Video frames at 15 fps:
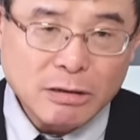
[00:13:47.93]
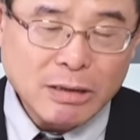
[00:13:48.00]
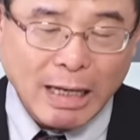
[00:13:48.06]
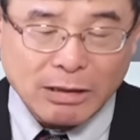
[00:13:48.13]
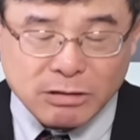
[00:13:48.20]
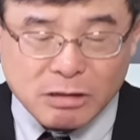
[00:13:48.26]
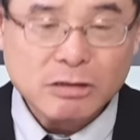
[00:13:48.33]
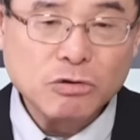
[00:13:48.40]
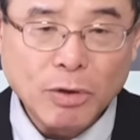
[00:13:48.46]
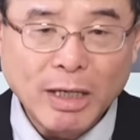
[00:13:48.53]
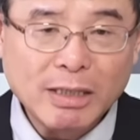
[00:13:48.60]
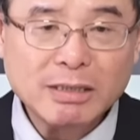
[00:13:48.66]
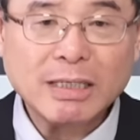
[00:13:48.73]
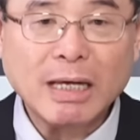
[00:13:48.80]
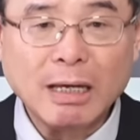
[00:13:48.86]
来制
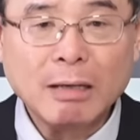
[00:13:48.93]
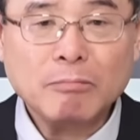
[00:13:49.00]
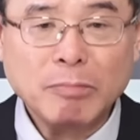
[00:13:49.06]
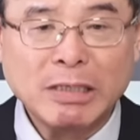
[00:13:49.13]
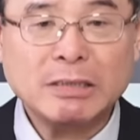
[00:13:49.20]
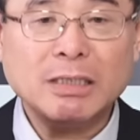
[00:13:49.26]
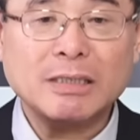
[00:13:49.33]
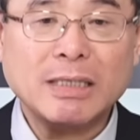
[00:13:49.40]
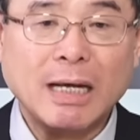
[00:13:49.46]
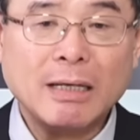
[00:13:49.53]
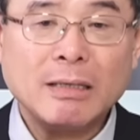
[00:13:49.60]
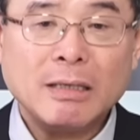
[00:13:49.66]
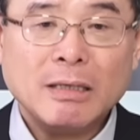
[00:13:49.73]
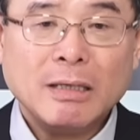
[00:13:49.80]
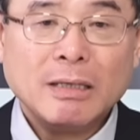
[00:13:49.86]
约一下民进党。
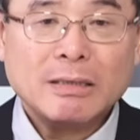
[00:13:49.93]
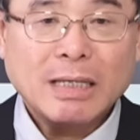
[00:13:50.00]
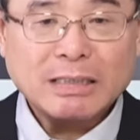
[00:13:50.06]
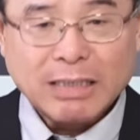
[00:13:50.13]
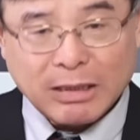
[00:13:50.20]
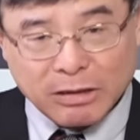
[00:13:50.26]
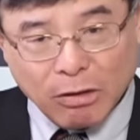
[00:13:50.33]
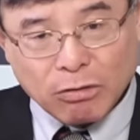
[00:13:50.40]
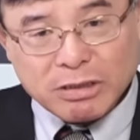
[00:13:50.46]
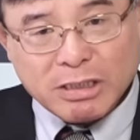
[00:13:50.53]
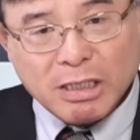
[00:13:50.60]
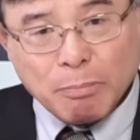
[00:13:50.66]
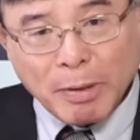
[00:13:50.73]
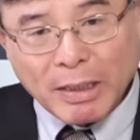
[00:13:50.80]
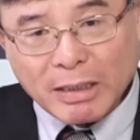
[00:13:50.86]
那在这种
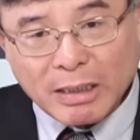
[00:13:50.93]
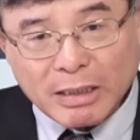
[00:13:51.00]
基本